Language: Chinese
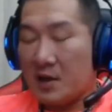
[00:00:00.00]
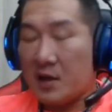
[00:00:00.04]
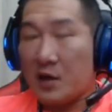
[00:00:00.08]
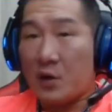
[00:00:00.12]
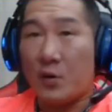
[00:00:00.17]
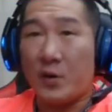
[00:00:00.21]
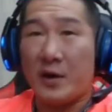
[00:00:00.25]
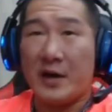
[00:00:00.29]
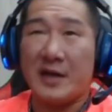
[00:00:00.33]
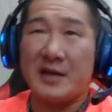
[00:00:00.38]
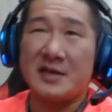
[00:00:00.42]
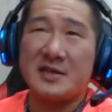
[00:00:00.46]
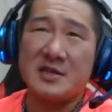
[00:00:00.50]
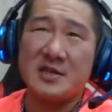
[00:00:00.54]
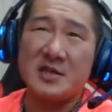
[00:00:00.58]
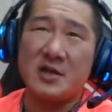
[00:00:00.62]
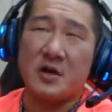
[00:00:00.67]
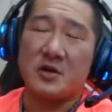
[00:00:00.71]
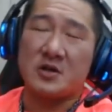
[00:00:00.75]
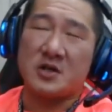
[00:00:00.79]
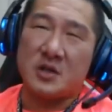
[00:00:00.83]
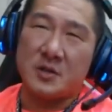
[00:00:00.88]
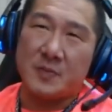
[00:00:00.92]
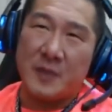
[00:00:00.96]
我连《自
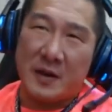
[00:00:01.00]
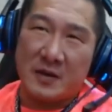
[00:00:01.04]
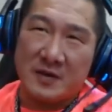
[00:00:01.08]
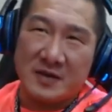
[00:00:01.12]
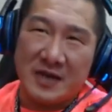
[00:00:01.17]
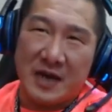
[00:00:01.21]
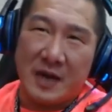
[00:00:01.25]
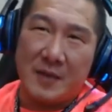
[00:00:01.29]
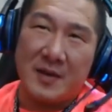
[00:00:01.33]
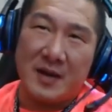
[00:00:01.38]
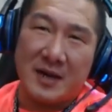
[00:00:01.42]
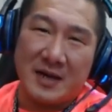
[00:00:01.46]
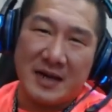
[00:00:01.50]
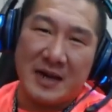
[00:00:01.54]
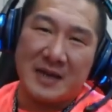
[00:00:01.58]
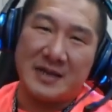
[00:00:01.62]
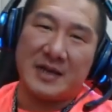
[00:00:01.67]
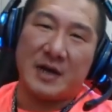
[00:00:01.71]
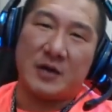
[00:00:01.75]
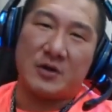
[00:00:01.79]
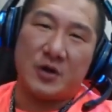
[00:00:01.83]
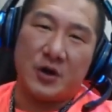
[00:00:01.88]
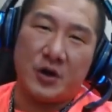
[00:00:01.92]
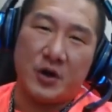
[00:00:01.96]
由时报》下面看
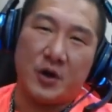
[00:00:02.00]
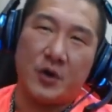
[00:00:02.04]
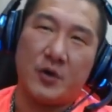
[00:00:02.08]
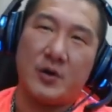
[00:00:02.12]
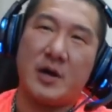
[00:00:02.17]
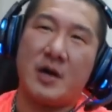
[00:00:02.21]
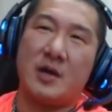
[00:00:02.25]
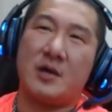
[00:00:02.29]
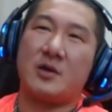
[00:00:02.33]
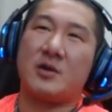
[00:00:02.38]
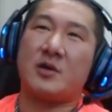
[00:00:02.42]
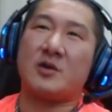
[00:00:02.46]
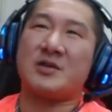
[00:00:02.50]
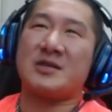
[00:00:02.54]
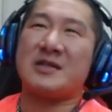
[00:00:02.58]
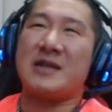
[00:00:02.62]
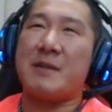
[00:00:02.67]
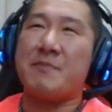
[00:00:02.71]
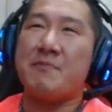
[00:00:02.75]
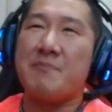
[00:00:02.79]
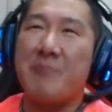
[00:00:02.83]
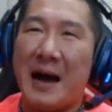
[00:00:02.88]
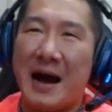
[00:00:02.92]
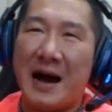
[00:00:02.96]
到的留言都是
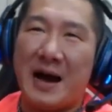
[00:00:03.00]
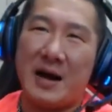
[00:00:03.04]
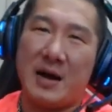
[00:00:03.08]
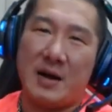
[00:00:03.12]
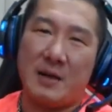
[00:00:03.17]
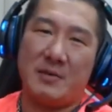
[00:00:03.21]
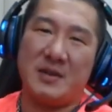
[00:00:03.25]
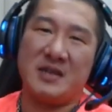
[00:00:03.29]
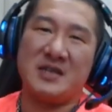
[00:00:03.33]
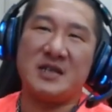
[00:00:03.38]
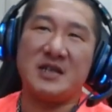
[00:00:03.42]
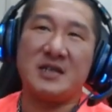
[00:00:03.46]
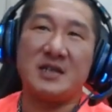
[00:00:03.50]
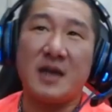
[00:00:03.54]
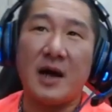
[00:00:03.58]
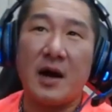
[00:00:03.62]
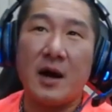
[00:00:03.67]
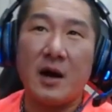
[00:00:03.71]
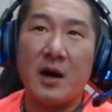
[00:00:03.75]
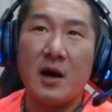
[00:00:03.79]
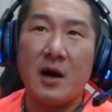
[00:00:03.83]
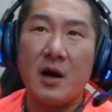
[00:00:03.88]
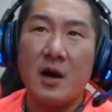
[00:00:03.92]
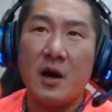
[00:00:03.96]
在骂民进党，
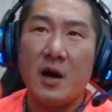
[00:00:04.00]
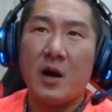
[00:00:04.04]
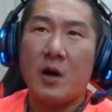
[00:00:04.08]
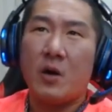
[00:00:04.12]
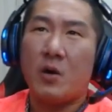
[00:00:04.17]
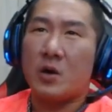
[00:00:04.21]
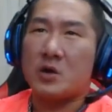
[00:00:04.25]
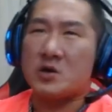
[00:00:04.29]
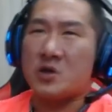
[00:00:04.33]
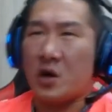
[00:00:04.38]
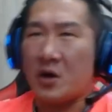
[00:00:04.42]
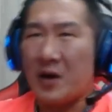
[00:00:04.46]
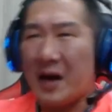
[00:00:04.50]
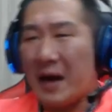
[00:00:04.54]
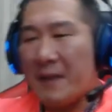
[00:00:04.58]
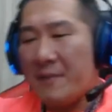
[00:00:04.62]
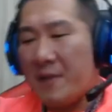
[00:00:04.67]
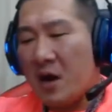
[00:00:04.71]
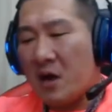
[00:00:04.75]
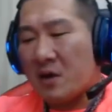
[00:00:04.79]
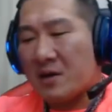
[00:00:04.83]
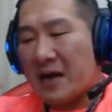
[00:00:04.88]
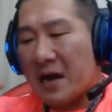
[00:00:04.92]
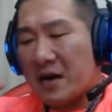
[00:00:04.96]
我从来
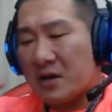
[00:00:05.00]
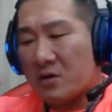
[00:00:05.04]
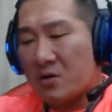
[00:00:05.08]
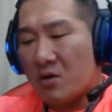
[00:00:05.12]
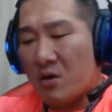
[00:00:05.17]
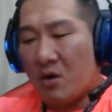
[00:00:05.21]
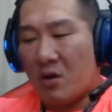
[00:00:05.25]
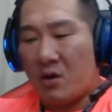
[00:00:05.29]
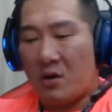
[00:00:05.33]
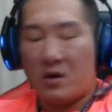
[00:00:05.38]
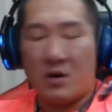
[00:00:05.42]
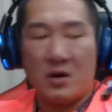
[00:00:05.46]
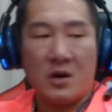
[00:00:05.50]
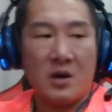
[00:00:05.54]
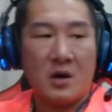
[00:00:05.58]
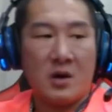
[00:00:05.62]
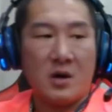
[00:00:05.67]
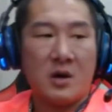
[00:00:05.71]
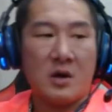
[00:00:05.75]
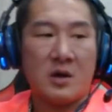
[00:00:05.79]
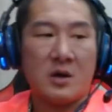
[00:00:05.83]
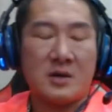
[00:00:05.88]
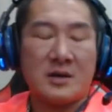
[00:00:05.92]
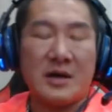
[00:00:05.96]
没有看过。
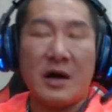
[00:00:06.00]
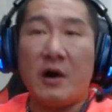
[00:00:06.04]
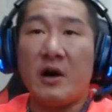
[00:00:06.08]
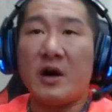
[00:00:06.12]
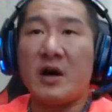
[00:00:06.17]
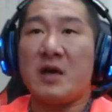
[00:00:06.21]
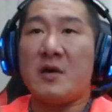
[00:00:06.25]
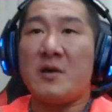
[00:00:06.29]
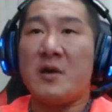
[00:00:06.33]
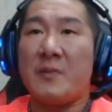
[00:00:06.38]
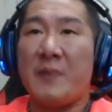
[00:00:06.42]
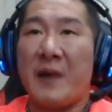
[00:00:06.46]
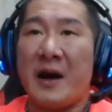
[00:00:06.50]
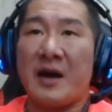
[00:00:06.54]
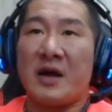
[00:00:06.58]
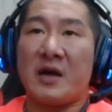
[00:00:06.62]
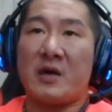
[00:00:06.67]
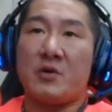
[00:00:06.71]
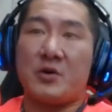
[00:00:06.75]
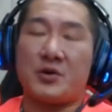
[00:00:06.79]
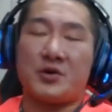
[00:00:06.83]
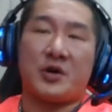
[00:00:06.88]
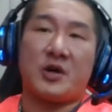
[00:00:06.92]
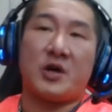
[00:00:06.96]
到二零一八
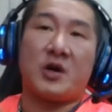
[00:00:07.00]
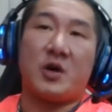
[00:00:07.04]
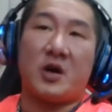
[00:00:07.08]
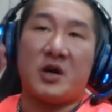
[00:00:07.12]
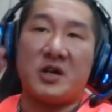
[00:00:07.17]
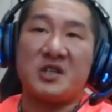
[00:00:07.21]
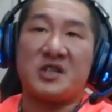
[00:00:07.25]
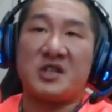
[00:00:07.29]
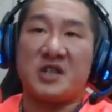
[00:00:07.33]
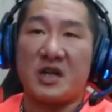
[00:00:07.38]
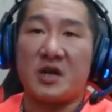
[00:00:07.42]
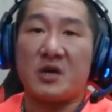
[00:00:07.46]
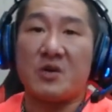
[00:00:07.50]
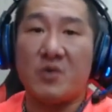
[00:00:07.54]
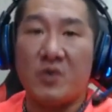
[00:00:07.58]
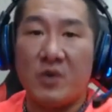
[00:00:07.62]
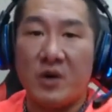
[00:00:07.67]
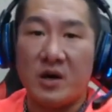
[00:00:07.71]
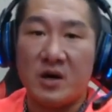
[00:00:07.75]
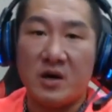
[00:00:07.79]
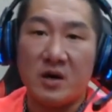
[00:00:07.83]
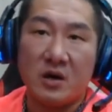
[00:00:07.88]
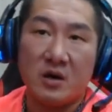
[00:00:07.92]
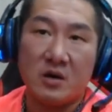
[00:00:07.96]
年，我觉得很欣
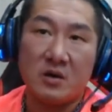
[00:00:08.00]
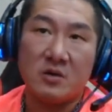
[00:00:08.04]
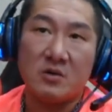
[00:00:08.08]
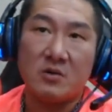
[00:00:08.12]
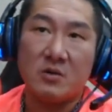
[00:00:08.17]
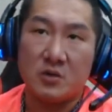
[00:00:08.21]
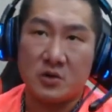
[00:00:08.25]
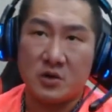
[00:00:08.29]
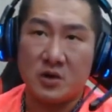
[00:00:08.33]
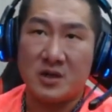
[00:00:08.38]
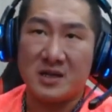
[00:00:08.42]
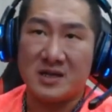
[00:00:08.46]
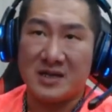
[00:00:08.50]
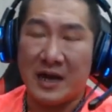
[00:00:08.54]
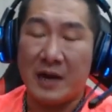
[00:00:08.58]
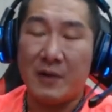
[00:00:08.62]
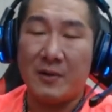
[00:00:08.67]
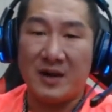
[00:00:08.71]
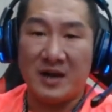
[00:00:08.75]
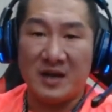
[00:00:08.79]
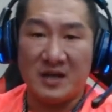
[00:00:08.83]
慰哦。我觉得台湾